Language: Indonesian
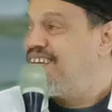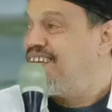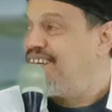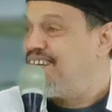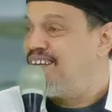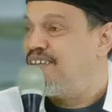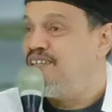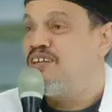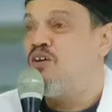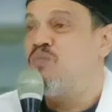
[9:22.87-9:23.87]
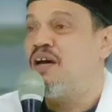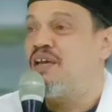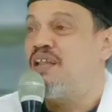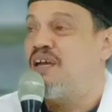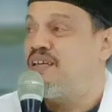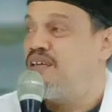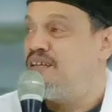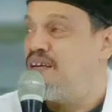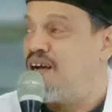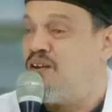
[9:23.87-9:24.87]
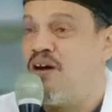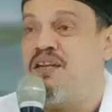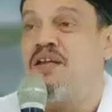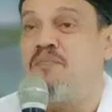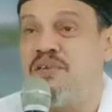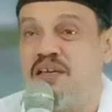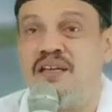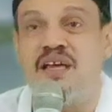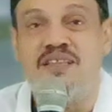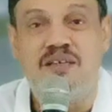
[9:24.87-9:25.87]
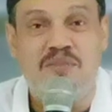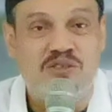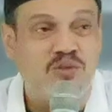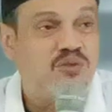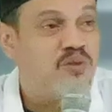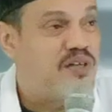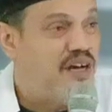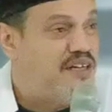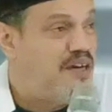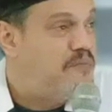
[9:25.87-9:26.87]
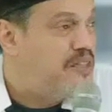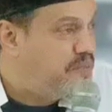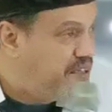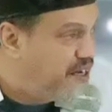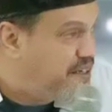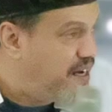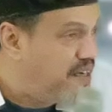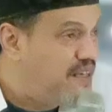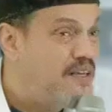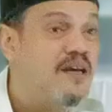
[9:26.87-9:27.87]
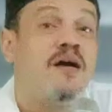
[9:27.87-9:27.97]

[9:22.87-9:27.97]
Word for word: ya ini kaum laki-laki kalau anda ingin nanti masuk surga dapat bidadari